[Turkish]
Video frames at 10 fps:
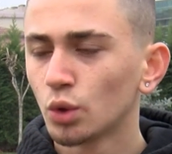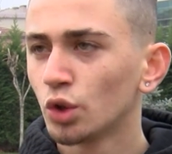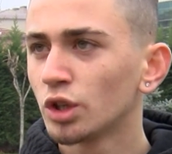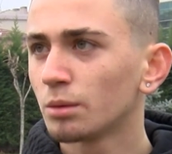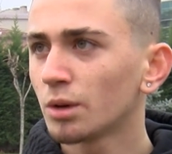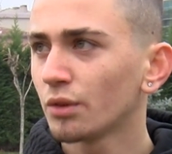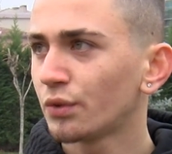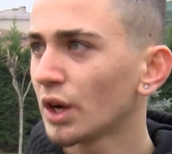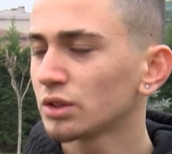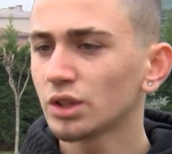Uygulama
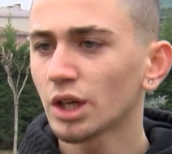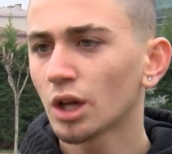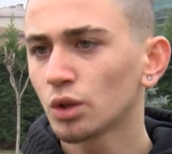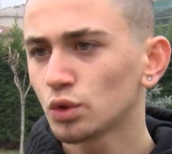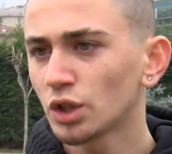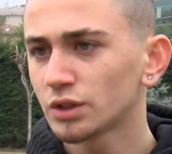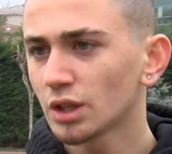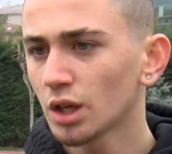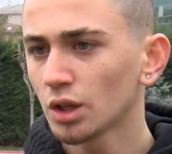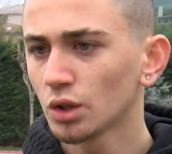fiyatı ne kadar
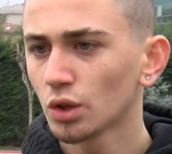yüksekse